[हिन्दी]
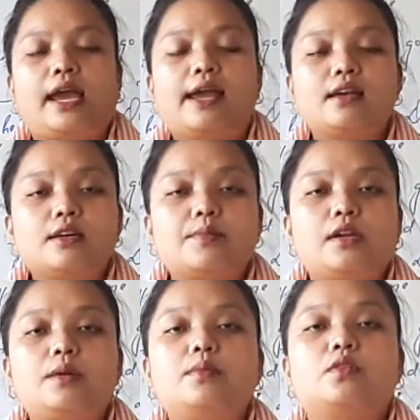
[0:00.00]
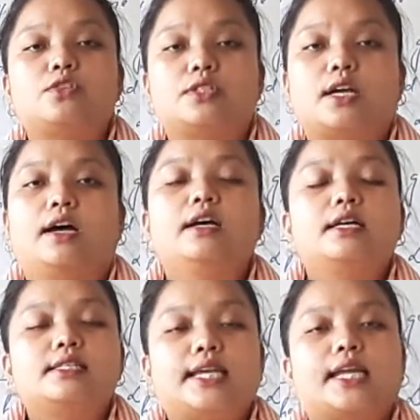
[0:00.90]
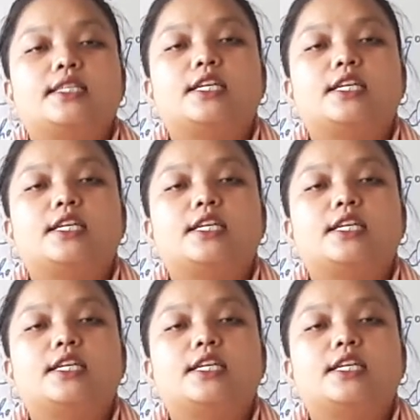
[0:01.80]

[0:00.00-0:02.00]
एंगर मतलब गुस्सा सेकेंड